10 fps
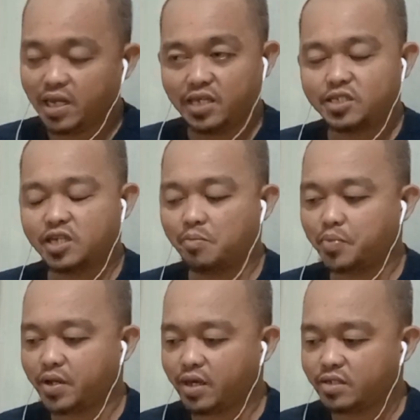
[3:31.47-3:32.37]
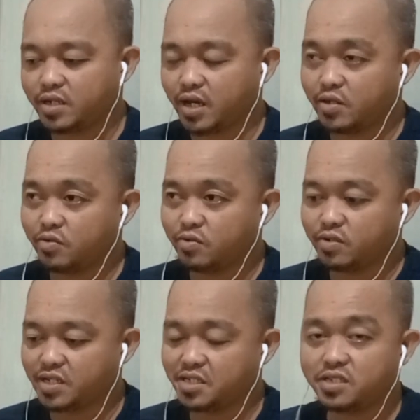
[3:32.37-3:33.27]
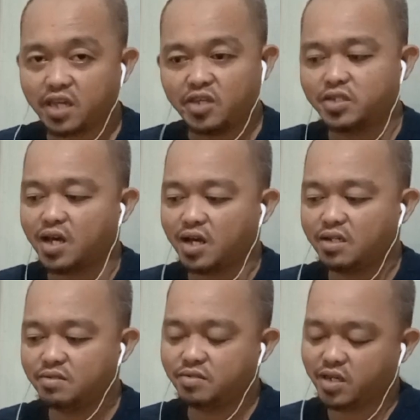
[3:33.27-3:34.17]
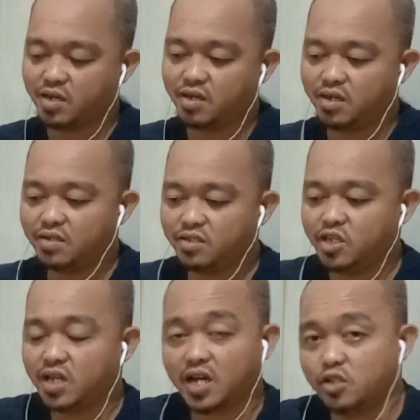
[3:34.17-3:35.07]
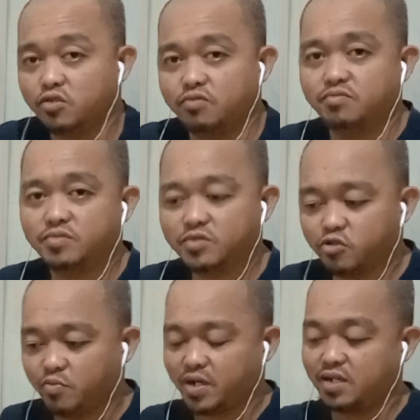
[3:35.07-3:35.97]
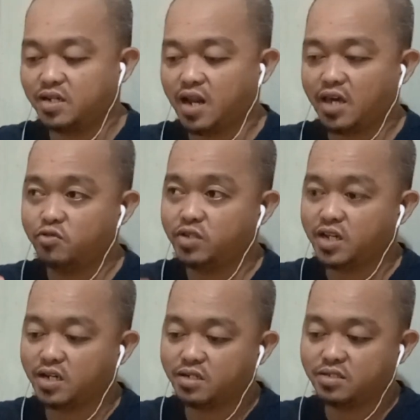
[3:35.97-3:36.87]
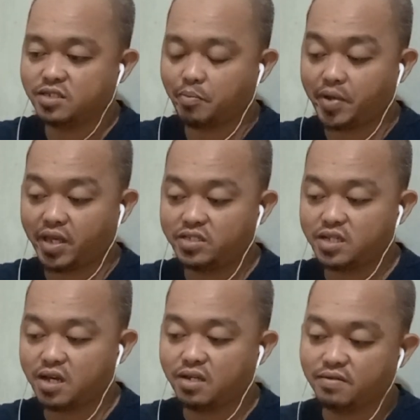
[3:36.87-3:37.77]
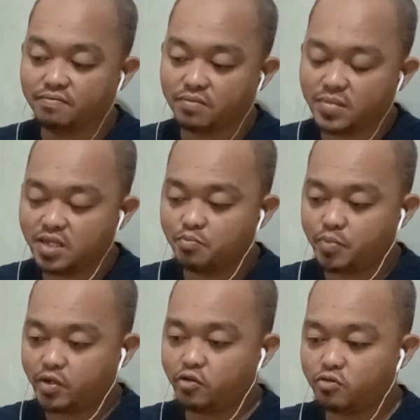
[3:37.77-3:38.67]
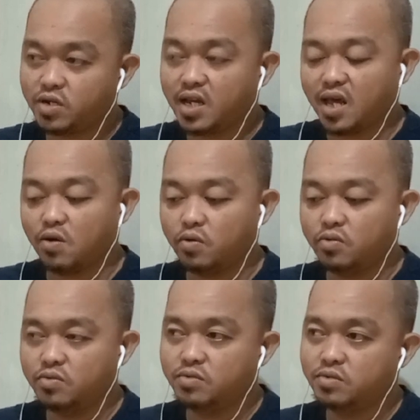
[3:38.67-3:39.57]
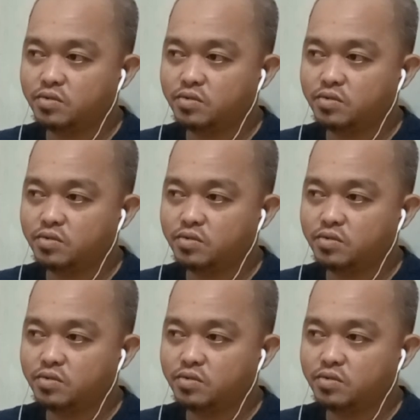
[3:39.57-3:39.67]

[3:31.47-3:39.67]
bilis, siyempre, tsaka yung resistensya, eh, hindi na ganun. Sobrang layo na ng diferensya. Pero yung galaw,